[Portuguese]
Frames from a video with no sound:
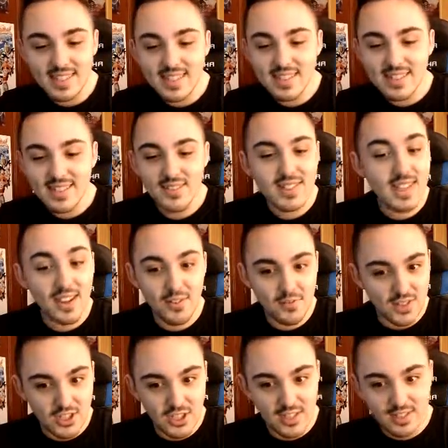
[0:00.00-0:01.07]
Eu só quero o
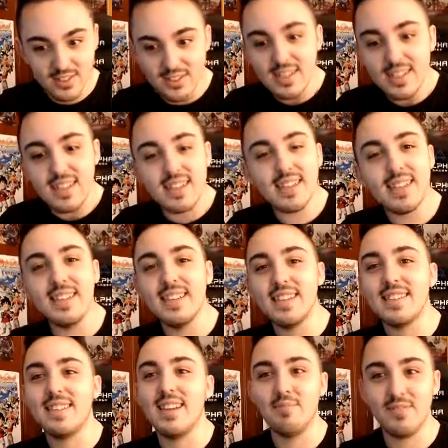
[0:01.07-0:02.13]
Vegito. Tamo